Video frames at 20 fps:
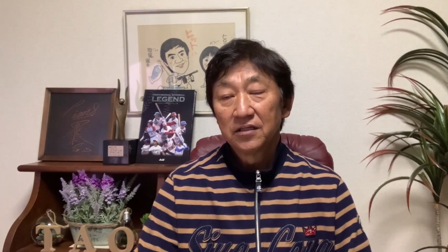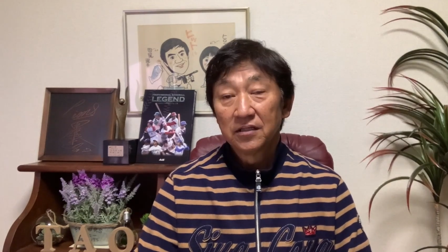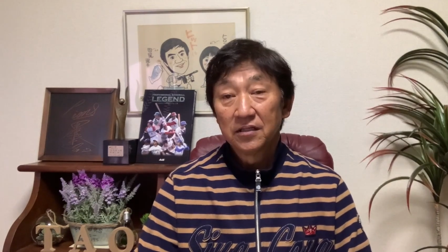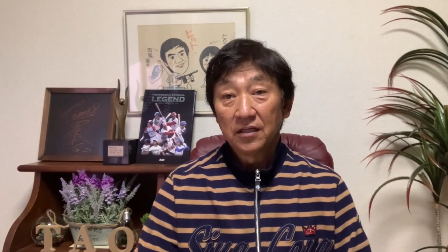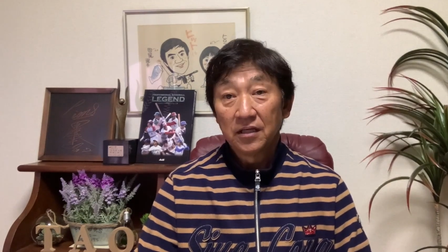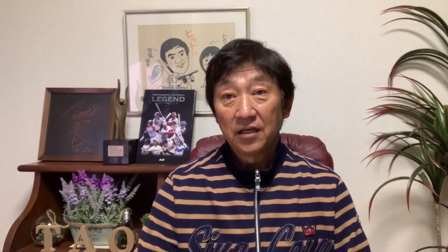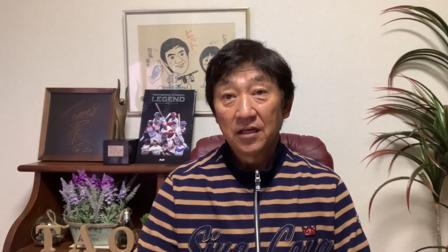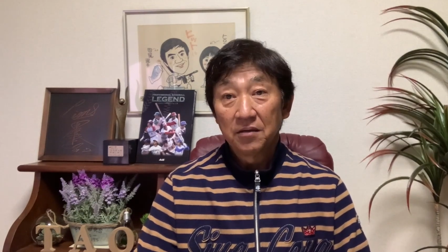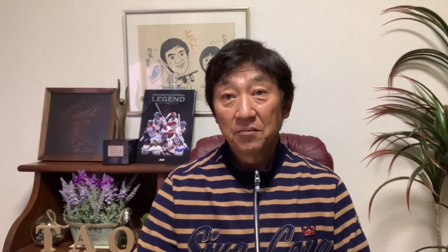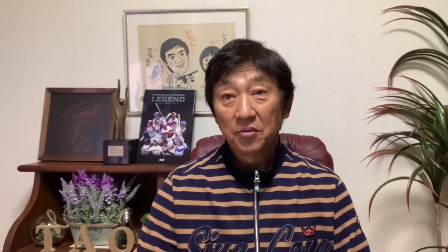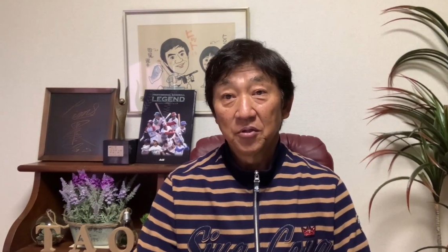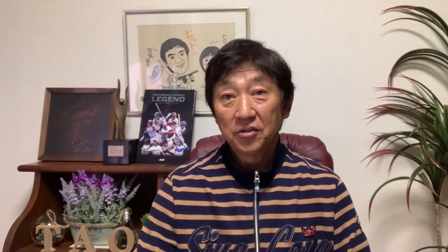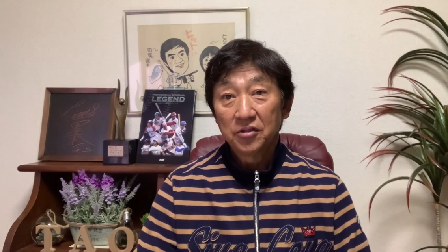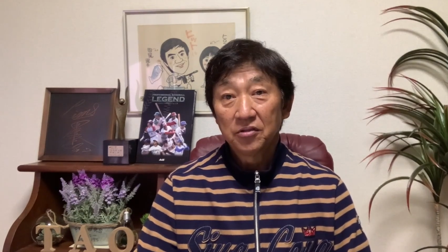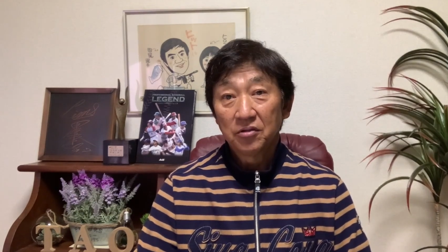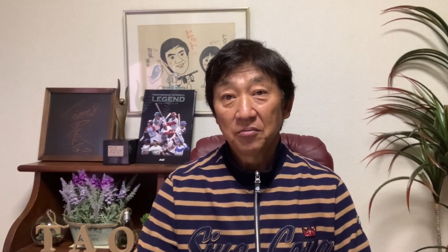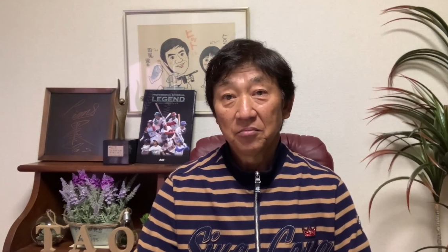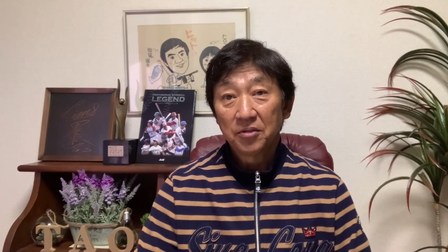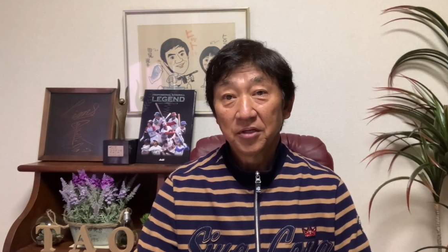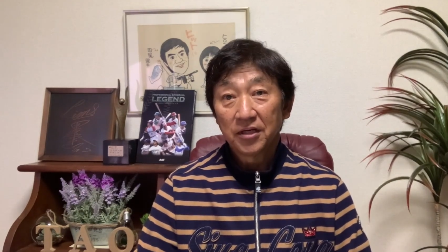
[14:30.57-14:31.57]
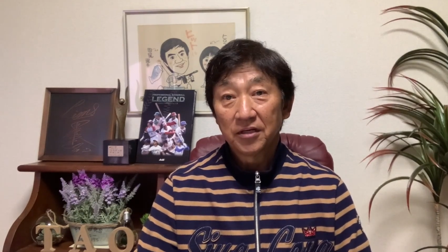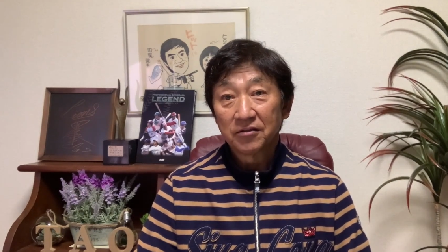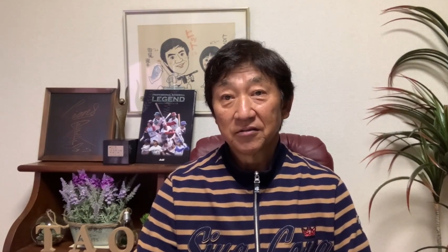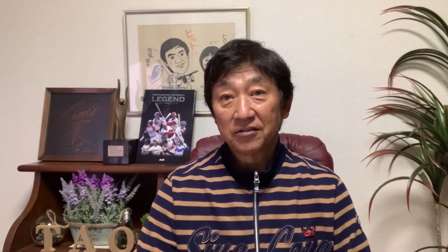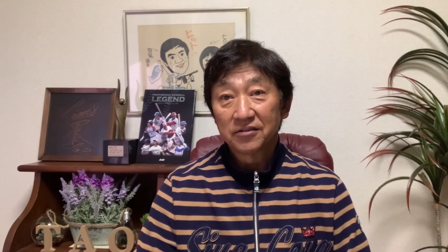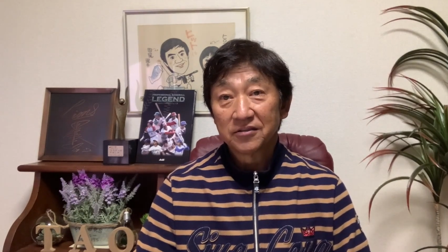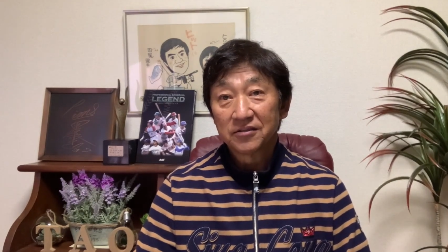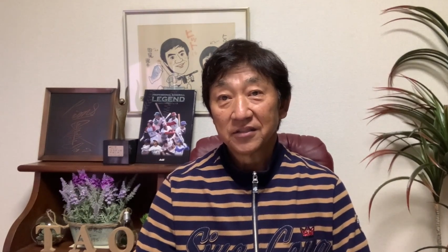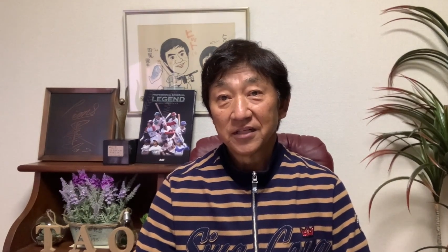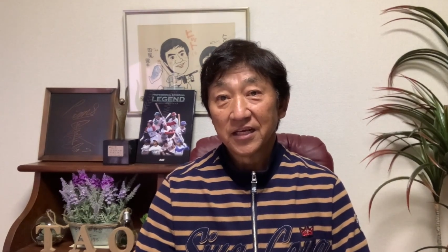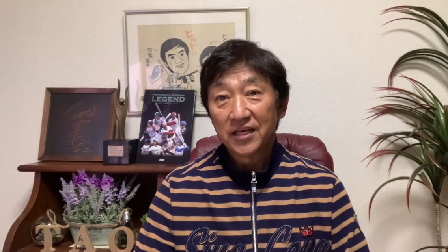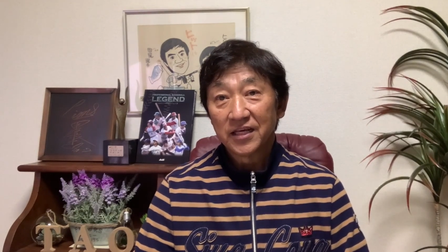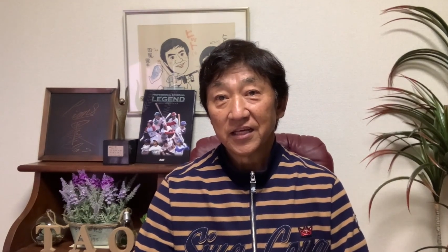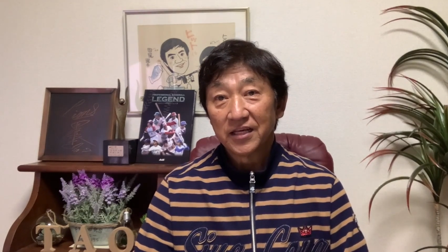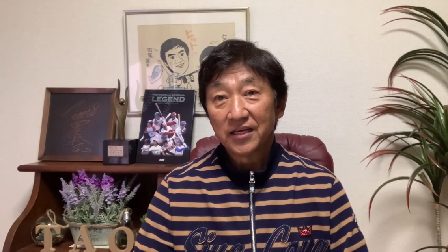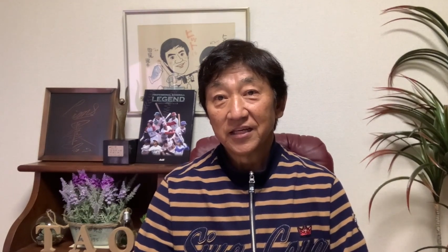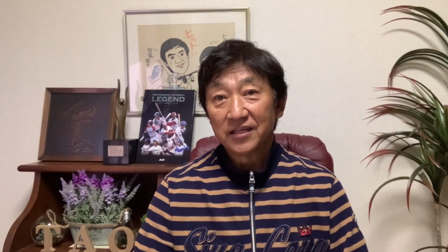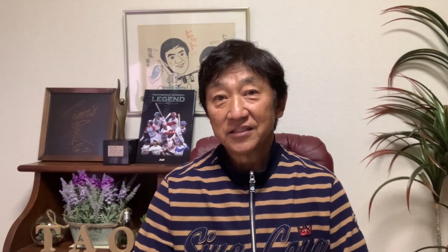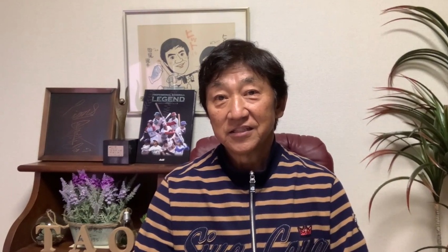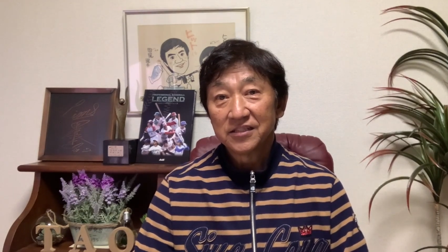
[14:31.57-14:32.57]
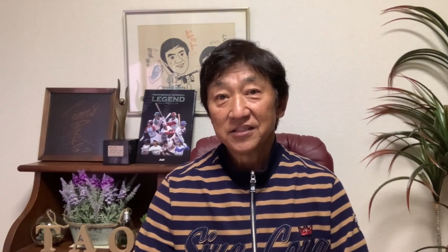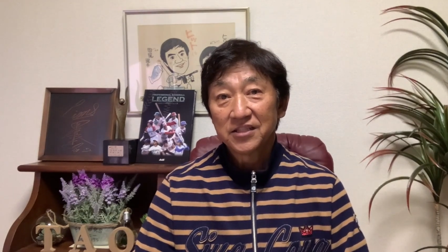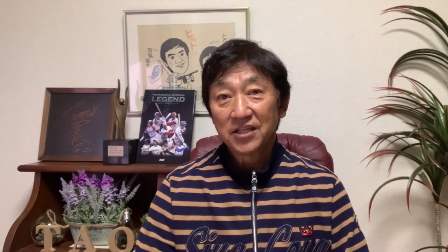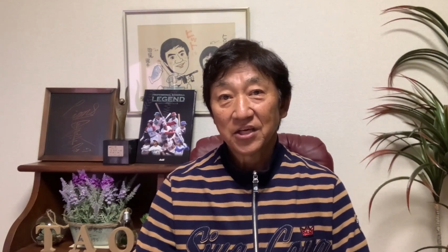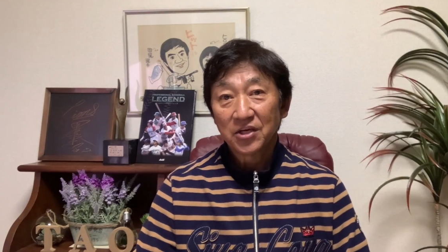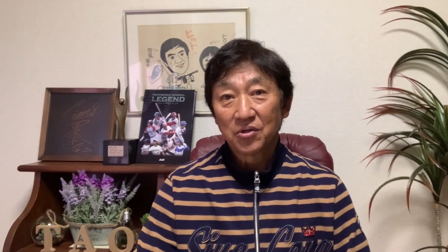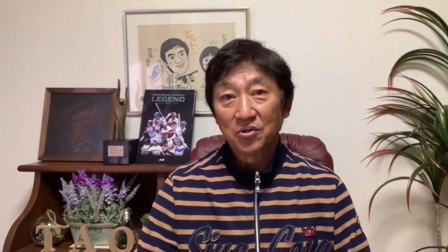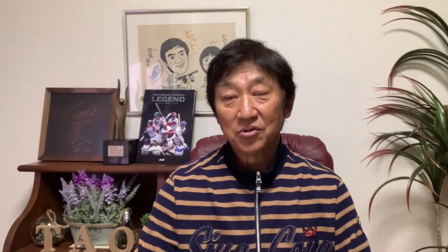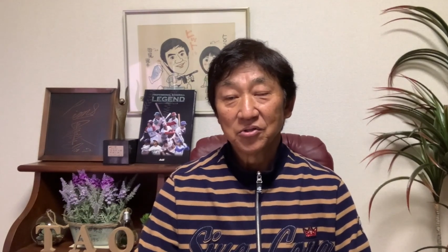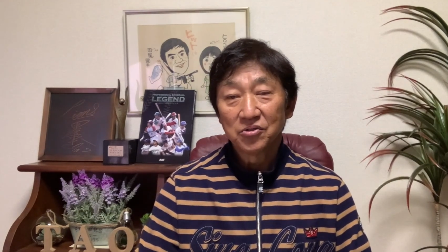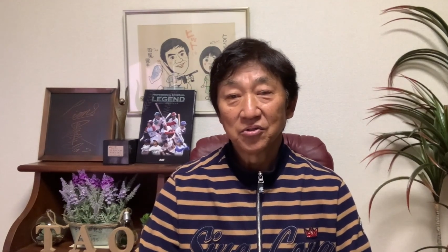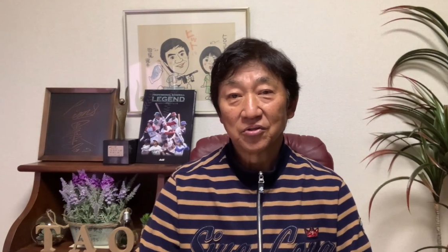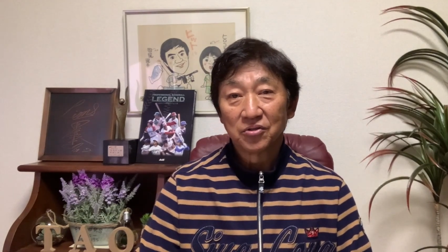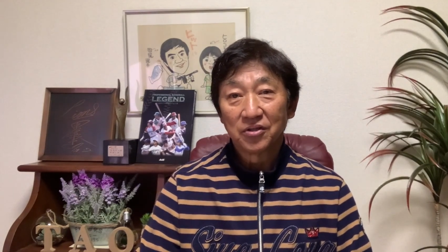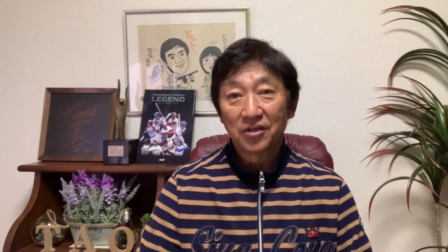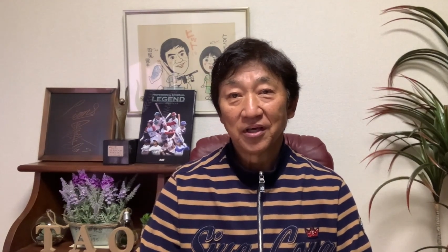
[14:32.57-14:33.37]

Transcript: えー、森友哉のですね人的保障で、